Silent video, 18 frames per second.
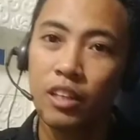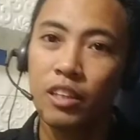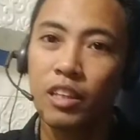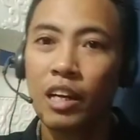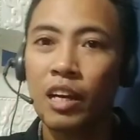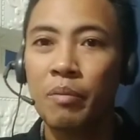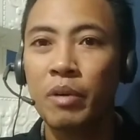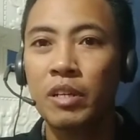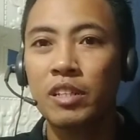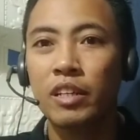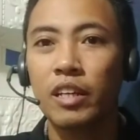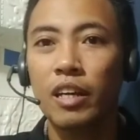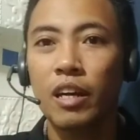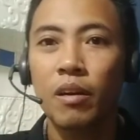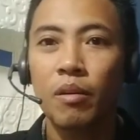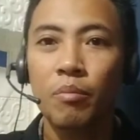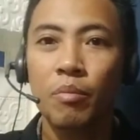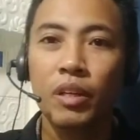tanggapan saya
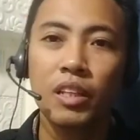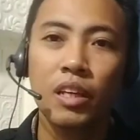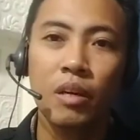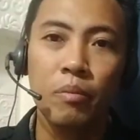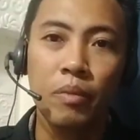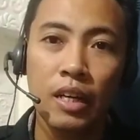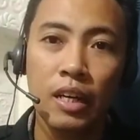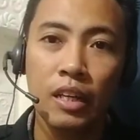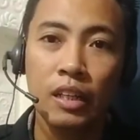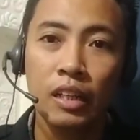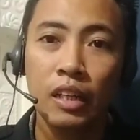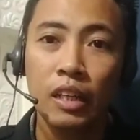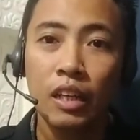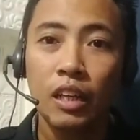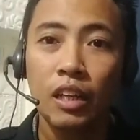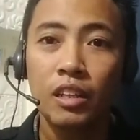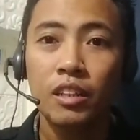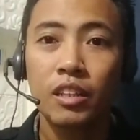pertama
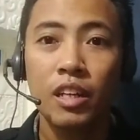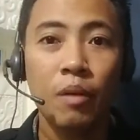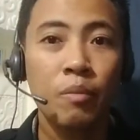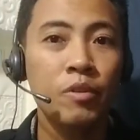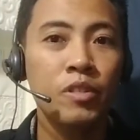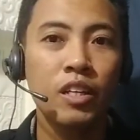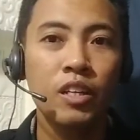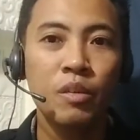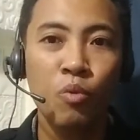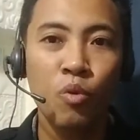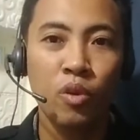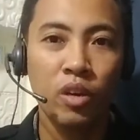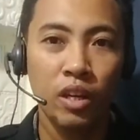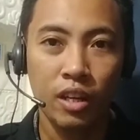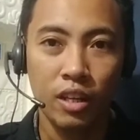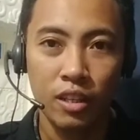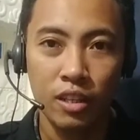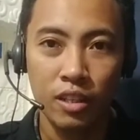tidak bisa
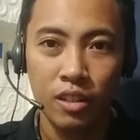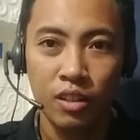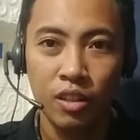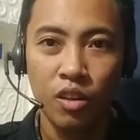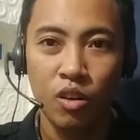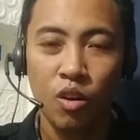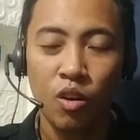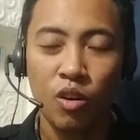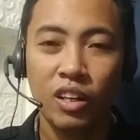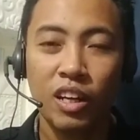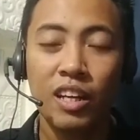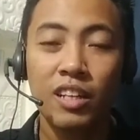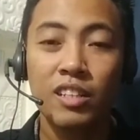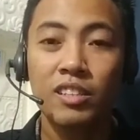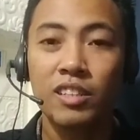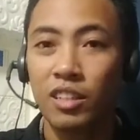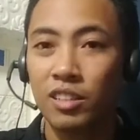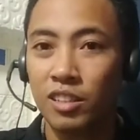dipungkiri
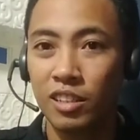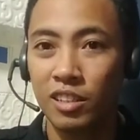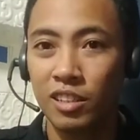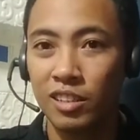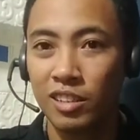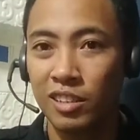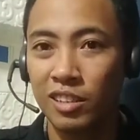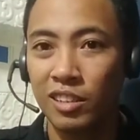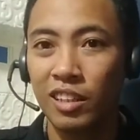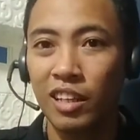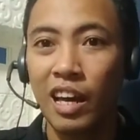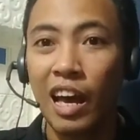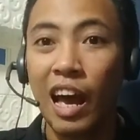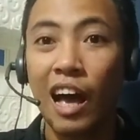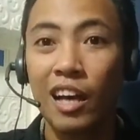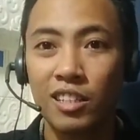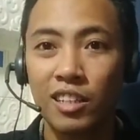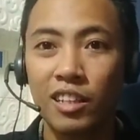organisasi
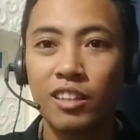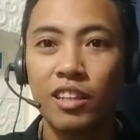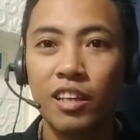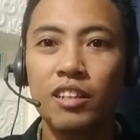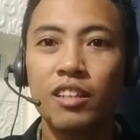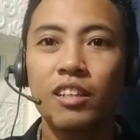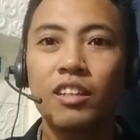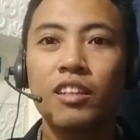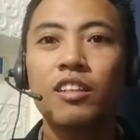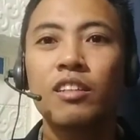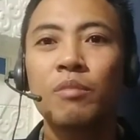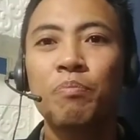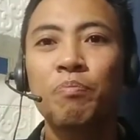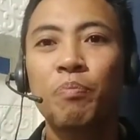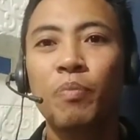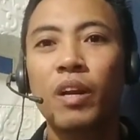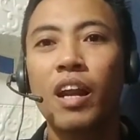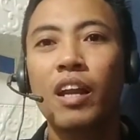ACT ini
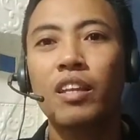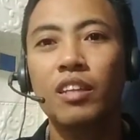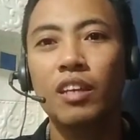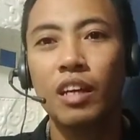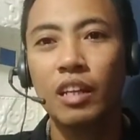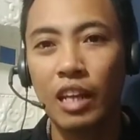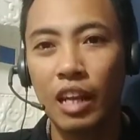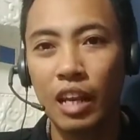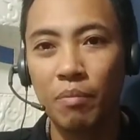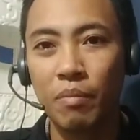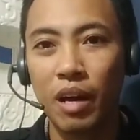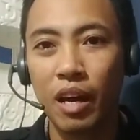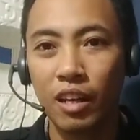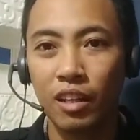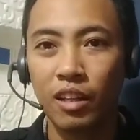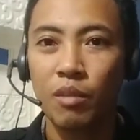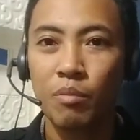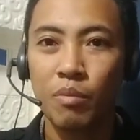perannya dalam
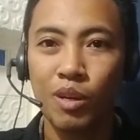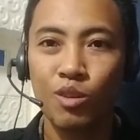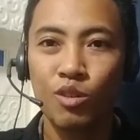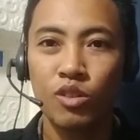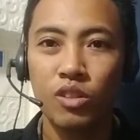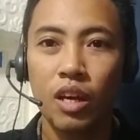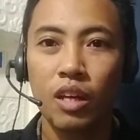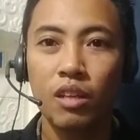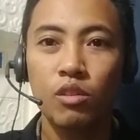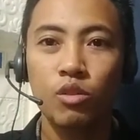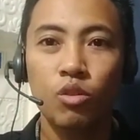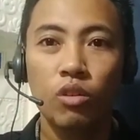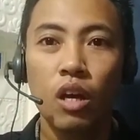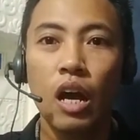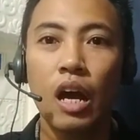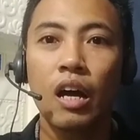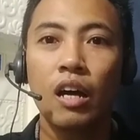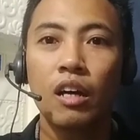hal kemanusiaan
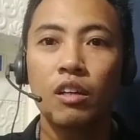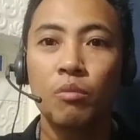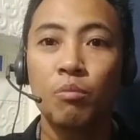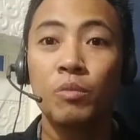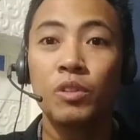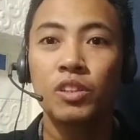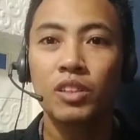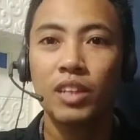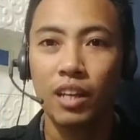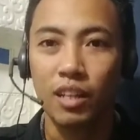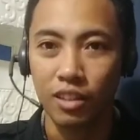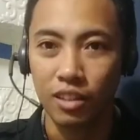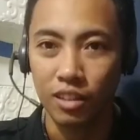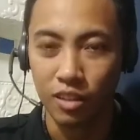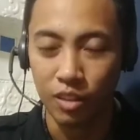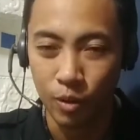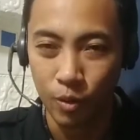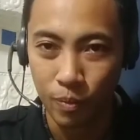juga besar
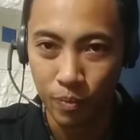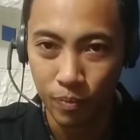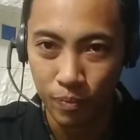gitu